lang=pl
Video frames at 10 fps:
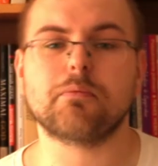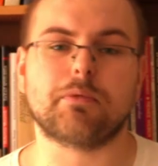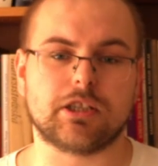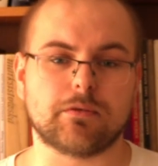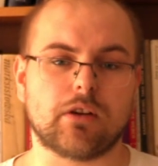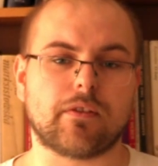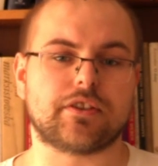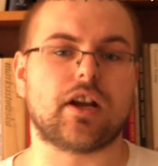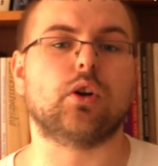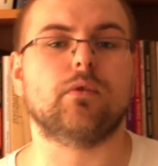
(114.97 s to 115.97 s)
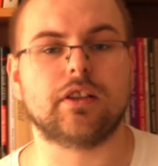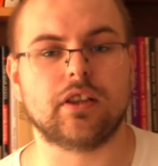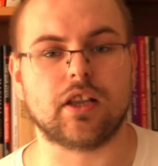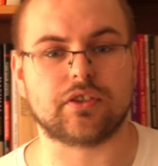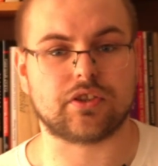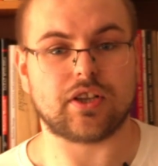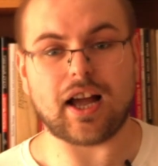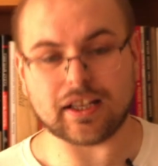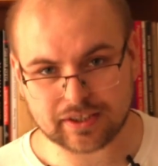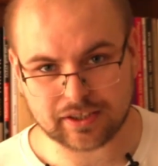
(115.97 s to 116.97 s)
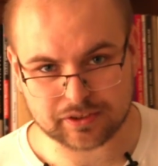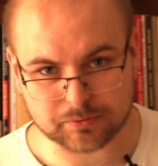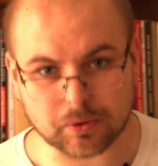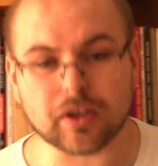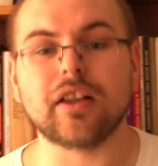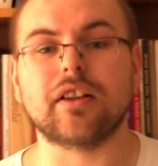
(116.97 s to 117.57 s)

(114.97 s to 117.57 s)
Będziemy omawiać argumenty na rzecz ateizmu.